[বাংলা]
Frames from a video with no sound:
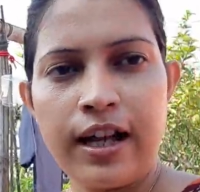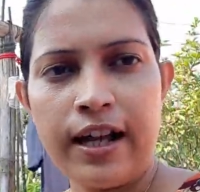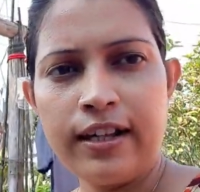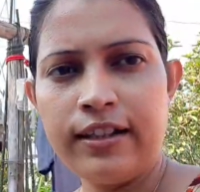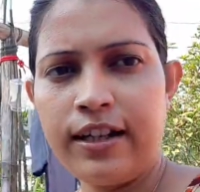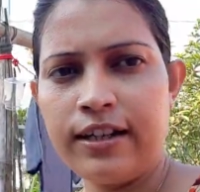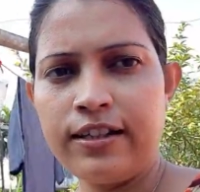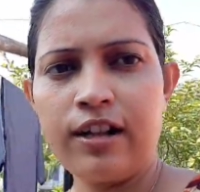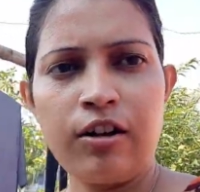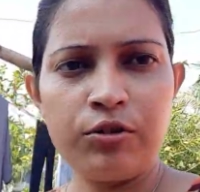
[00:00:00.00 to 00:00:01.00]
ডায়ে দিয়ে
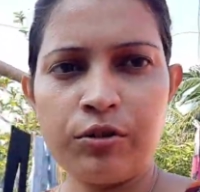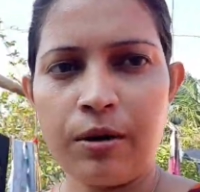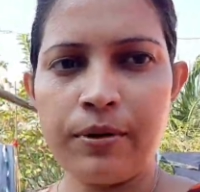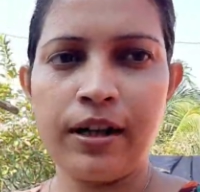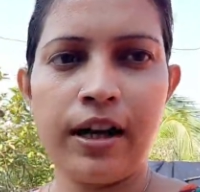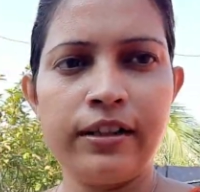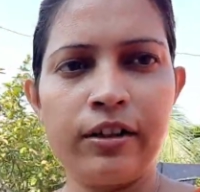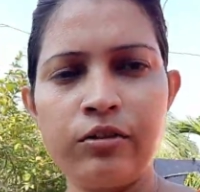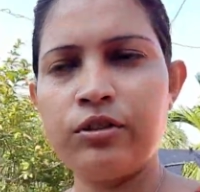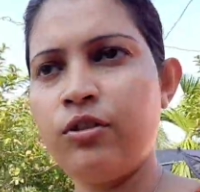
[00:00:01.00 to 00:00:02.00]
এনেছি আরও শুকাবে না আর
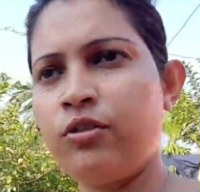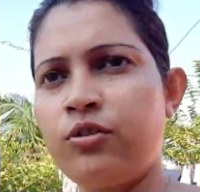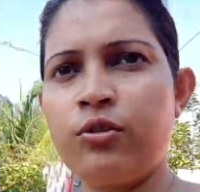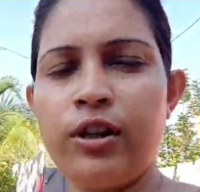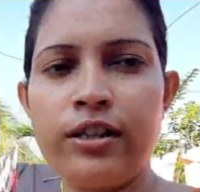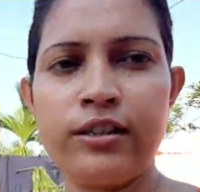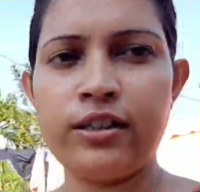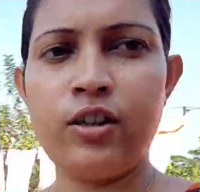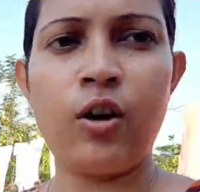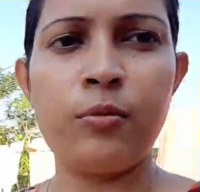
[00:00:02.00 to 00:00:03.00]
দেখো তিনজন চলে এসেছে
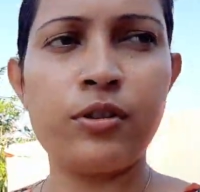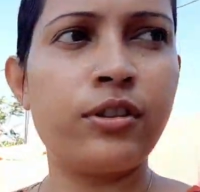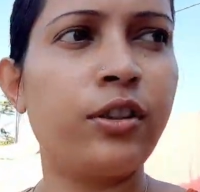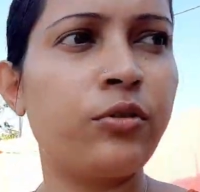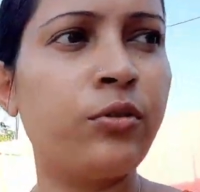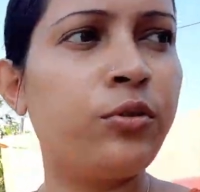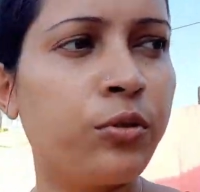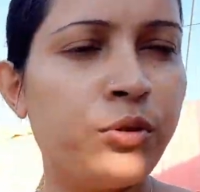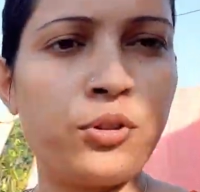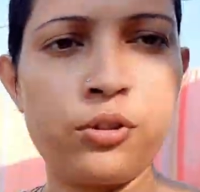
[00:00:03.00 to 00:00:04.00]
কি অবস্থা শুধু
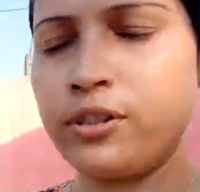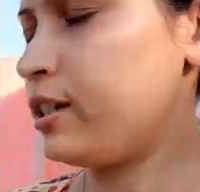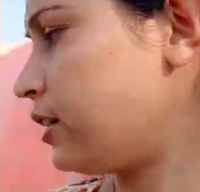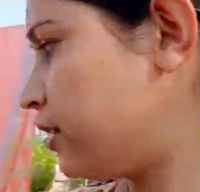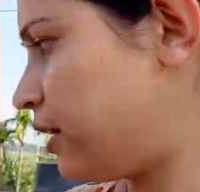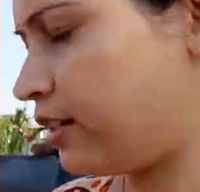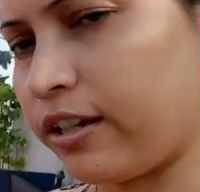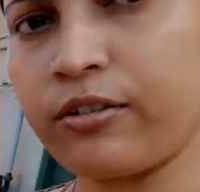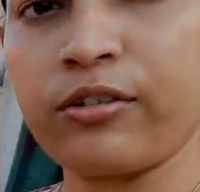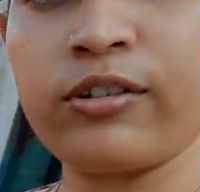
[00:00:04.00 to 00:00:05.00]
যুদ্ধ চলছে এই
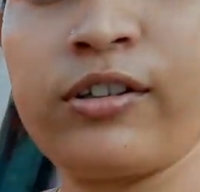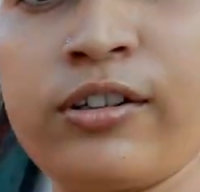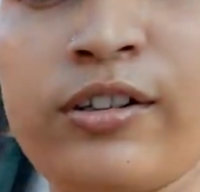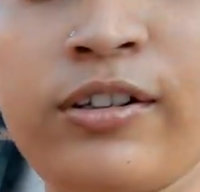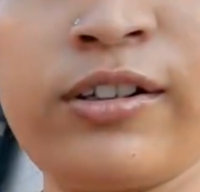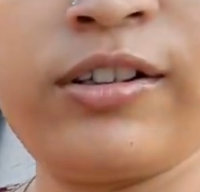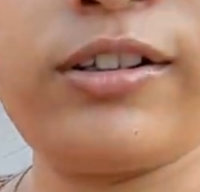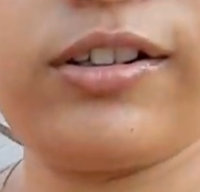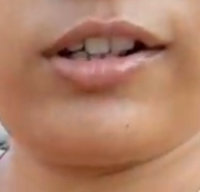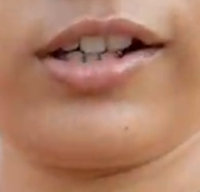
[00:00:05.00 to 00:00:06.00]
দেখো
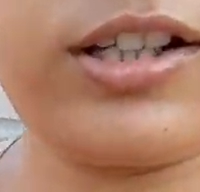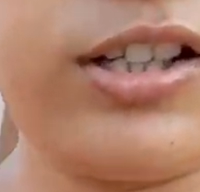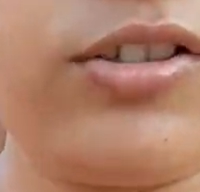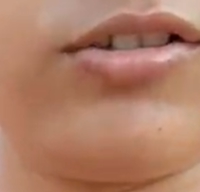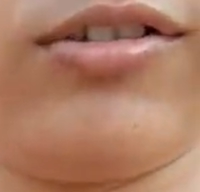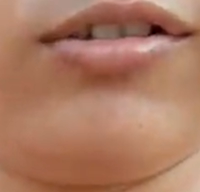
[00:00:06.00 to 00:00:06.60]
এই দেখেছো